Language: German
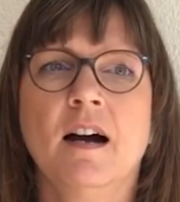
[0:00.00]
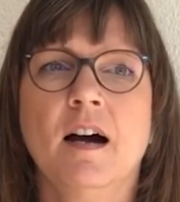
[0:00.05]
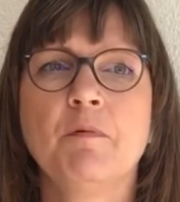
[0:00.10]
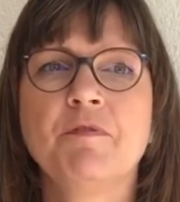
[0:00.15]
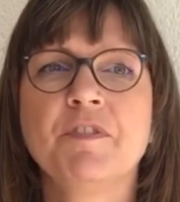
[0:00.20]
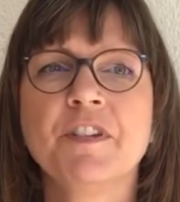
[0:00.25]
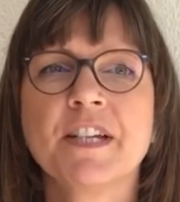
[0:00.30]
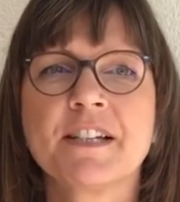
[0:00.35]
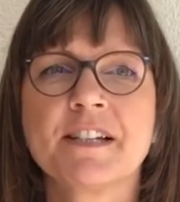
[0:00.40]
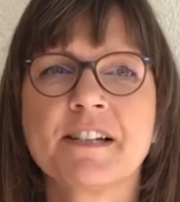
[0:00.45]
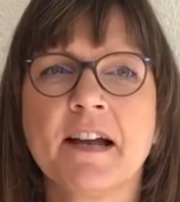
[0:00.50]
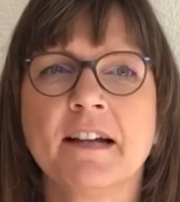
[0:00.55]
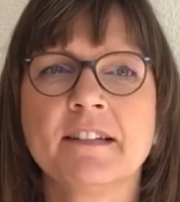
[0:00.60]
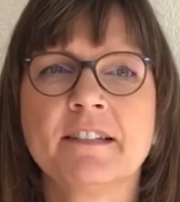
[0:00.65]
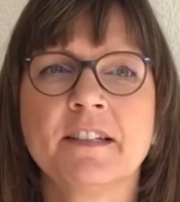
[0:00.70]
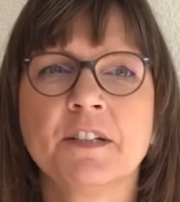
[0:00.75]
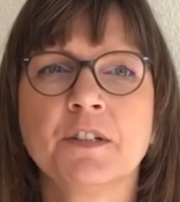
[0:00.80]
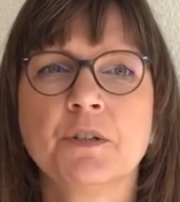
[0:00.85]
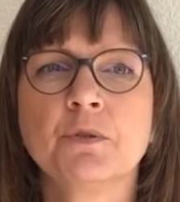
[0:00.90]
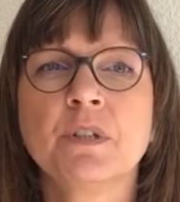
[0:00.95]
Am
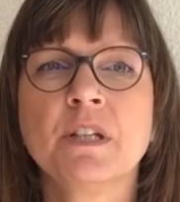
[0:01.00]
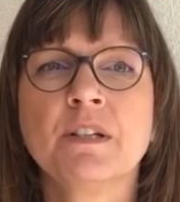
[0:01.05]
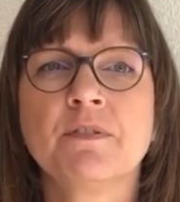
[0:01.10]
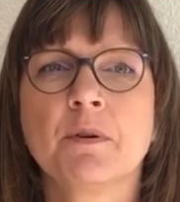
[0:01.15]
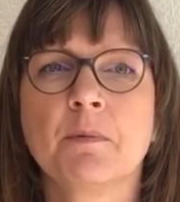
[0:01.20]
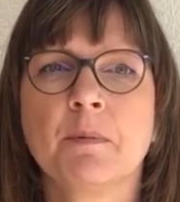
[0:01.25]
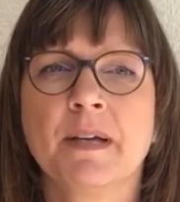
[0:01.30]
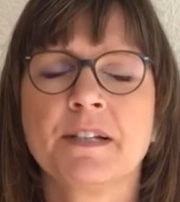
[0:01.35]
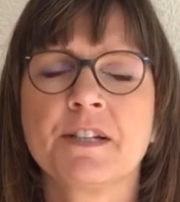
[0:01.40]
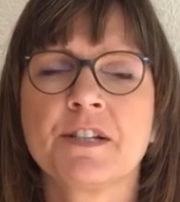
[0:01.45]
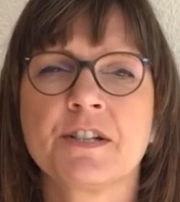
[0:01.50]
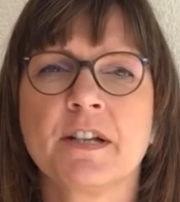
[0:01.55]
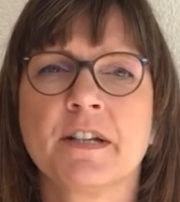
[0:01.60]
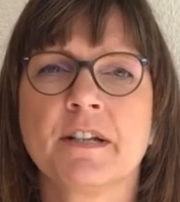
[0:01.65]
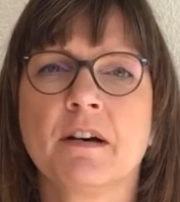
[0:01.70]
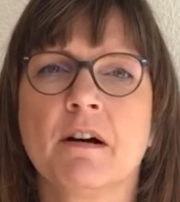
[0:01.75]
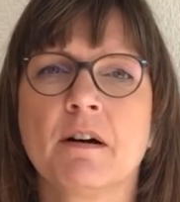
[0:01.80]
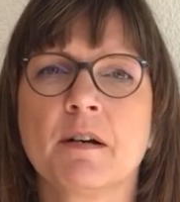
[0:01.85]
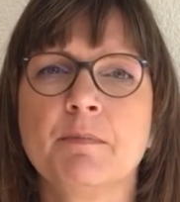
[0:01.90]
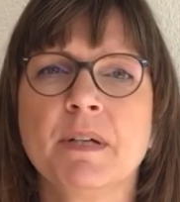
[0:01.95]
14. Juni vom
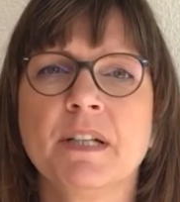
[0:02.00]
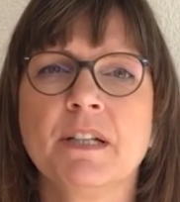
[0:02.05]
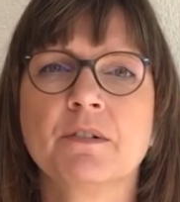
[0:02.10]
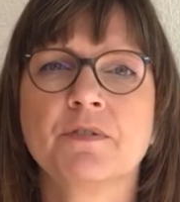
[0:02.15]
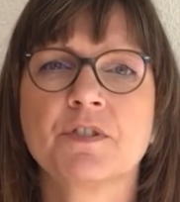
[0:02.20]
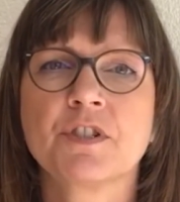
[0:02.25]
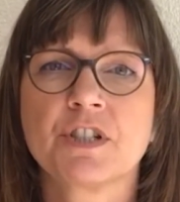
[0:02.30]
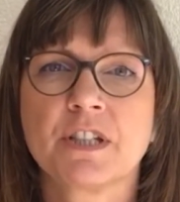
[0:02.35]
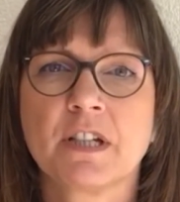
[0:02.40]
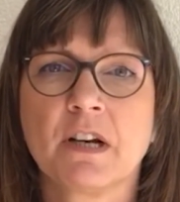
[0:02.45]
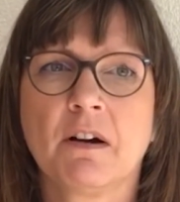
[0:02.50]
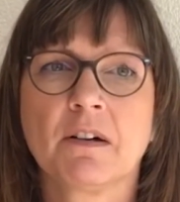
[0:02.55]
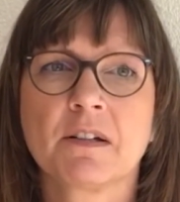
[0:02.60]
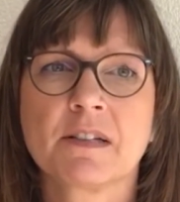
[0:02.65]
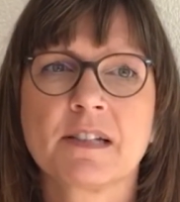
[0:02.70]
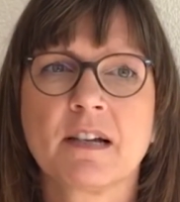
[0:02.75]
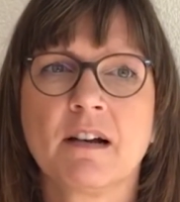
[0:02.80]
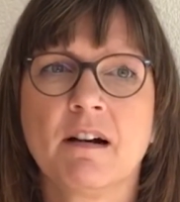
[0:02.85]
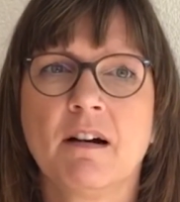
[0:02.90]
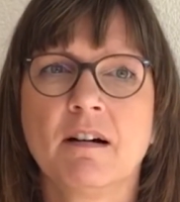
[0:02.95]
letzten Jahr bin ich auf die
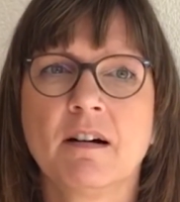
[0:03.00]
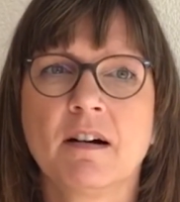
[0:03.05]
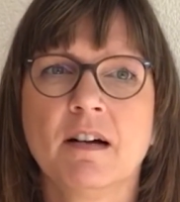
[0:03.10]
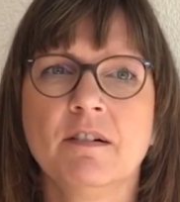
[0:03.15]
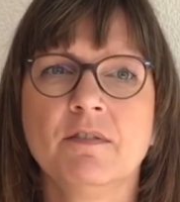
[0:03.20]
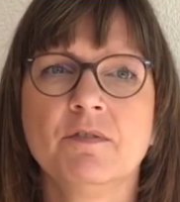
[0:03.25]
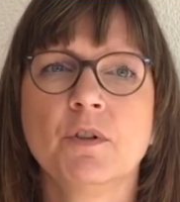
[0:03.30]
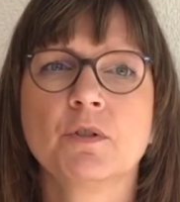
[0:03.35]
Straße gegangen,